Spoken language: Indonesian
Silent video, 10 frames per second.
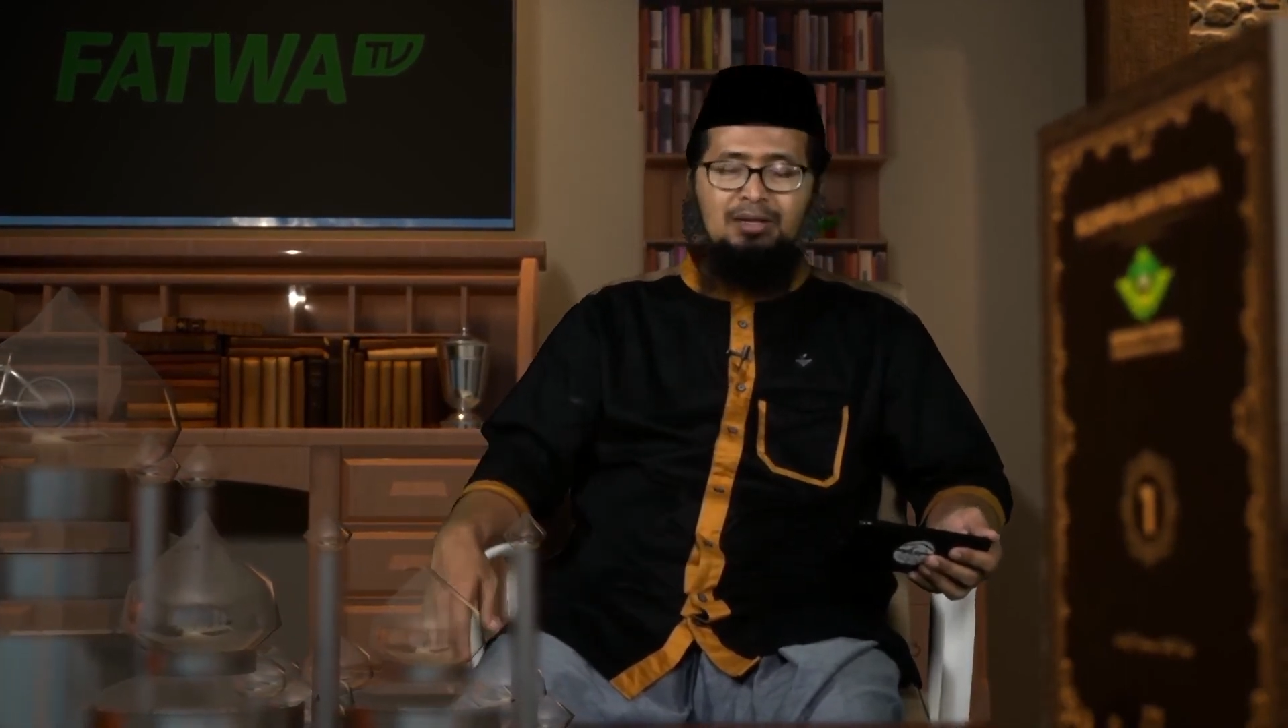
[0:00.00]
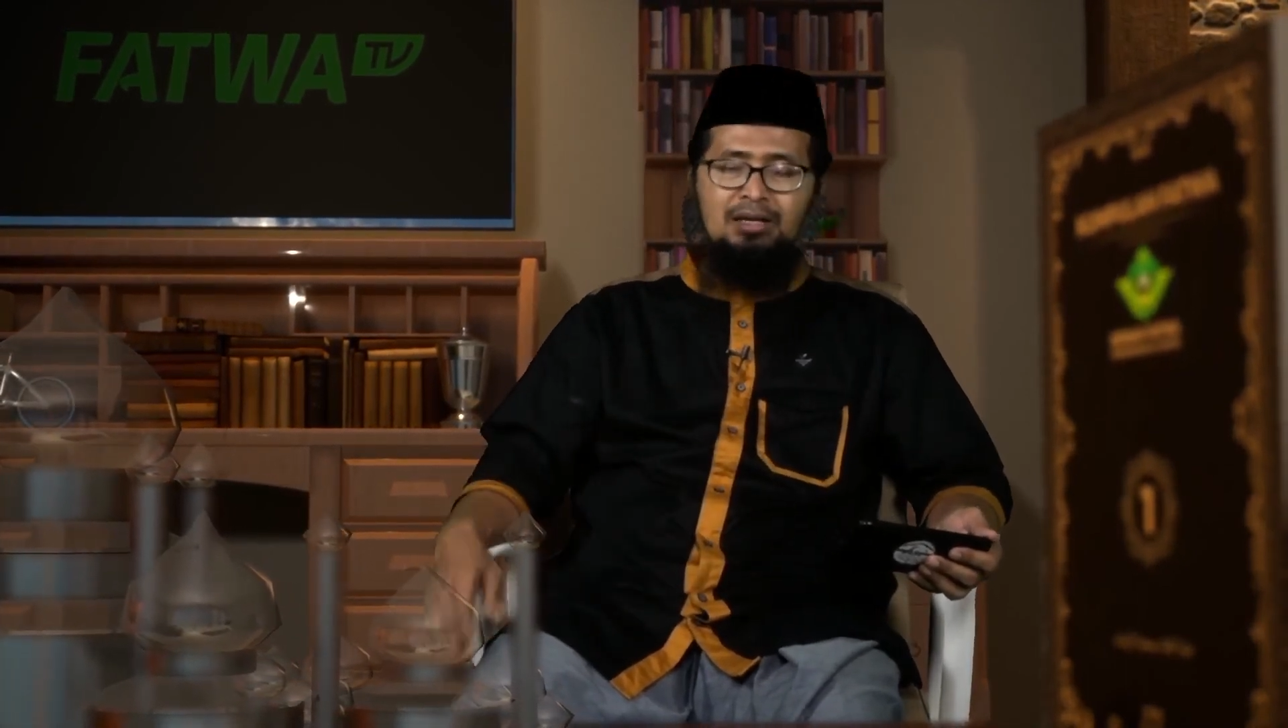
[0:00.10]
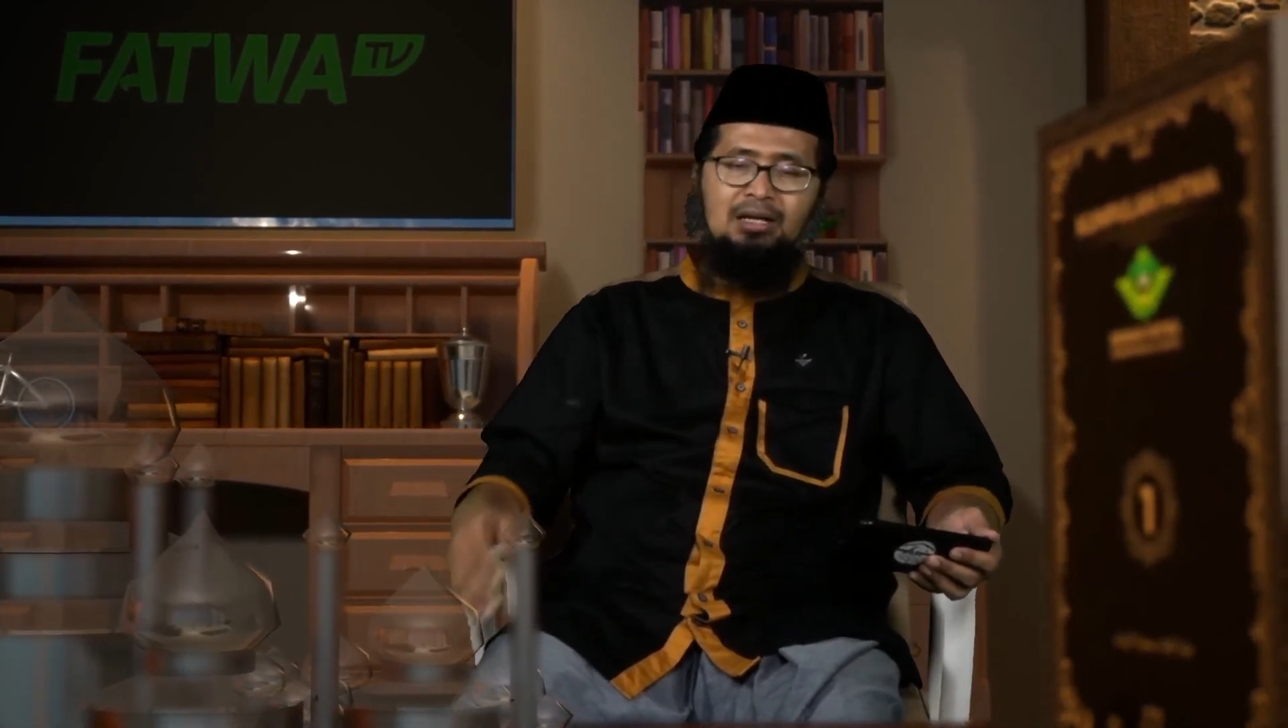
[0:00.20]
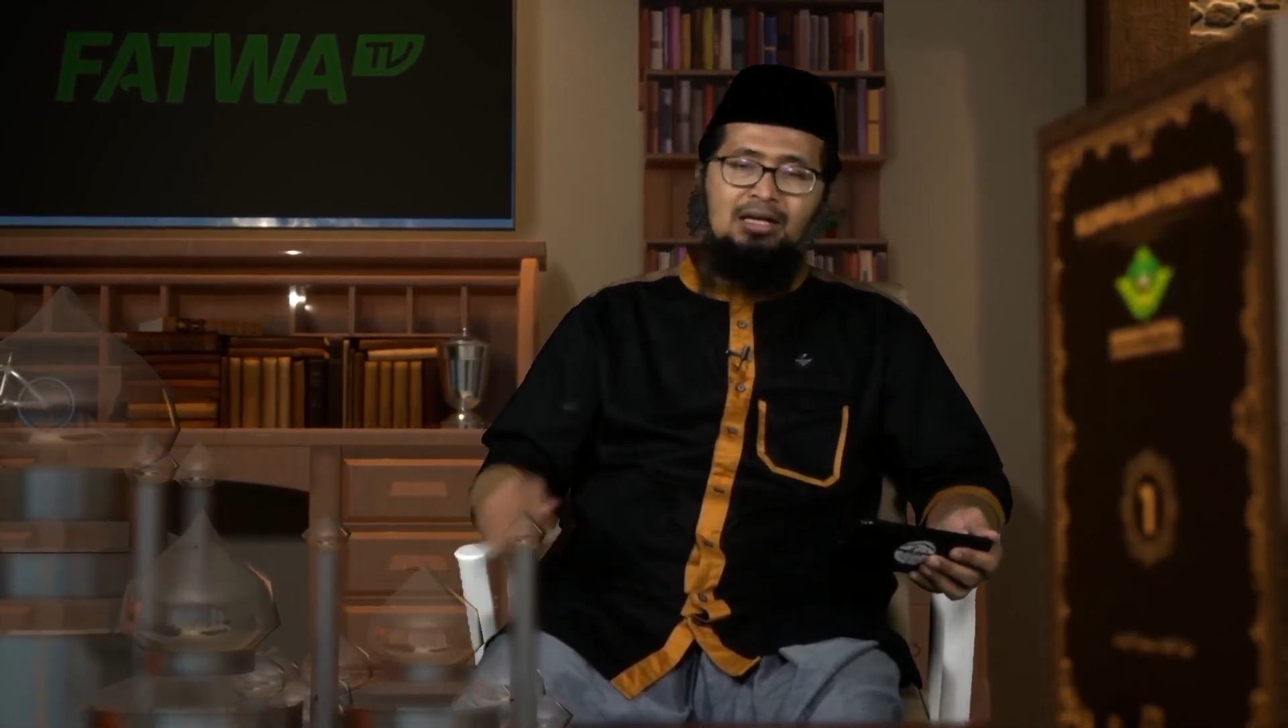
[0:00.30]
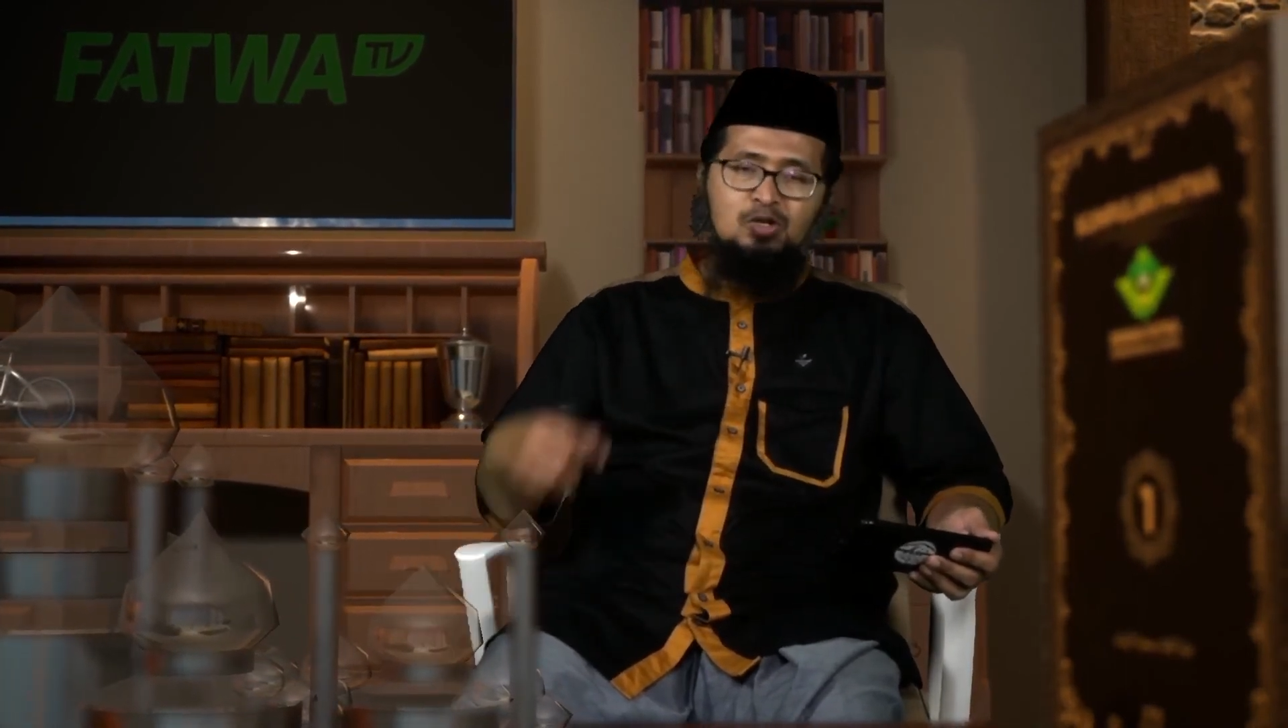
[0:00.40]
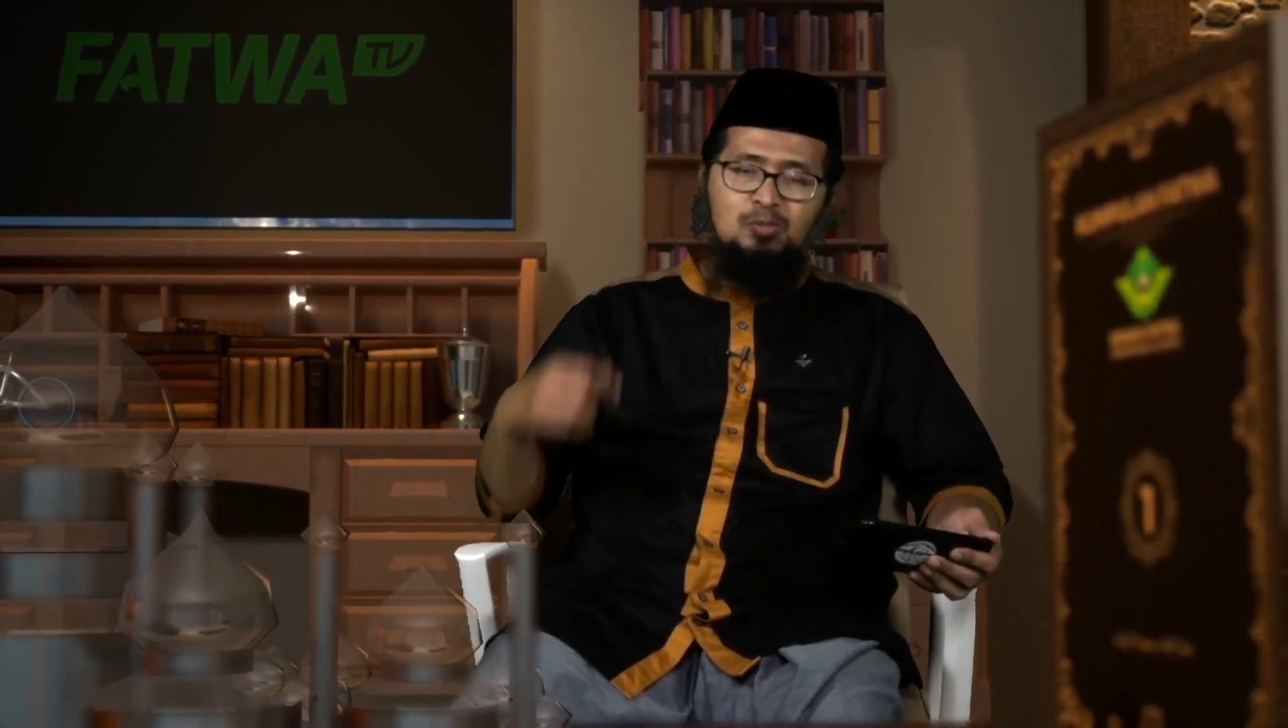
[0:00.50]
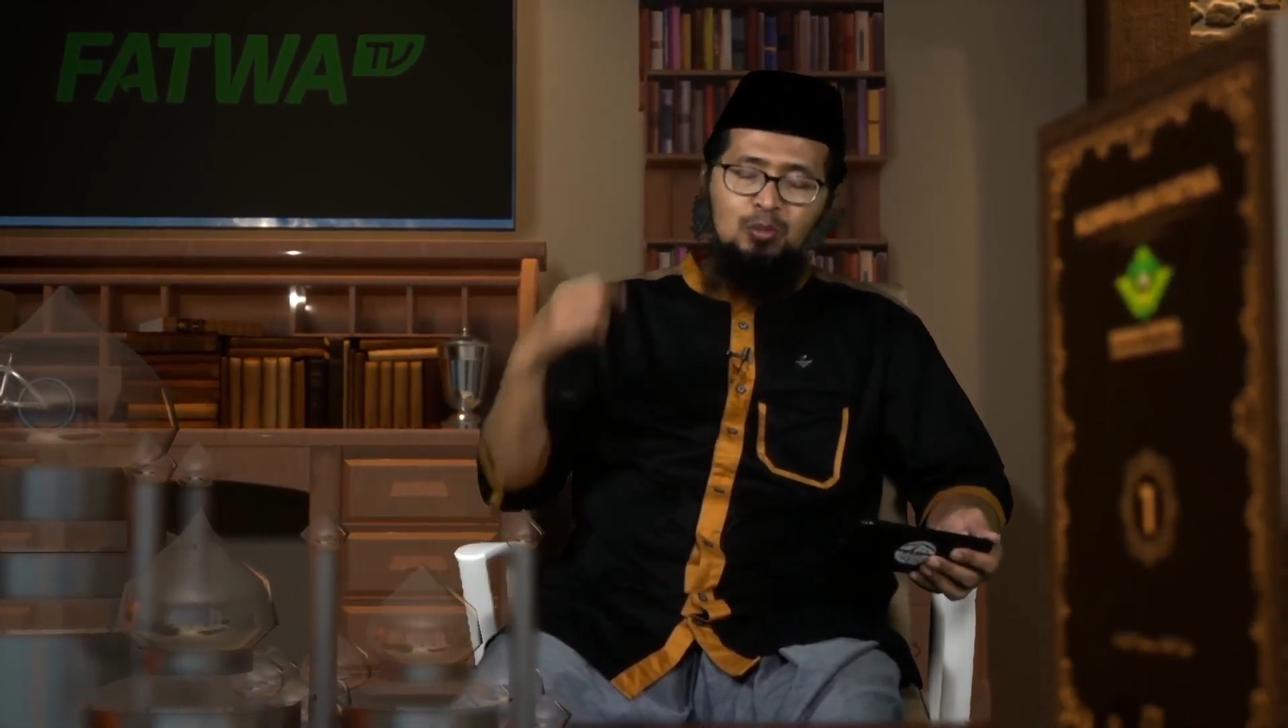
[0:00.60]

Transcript: maka dia harus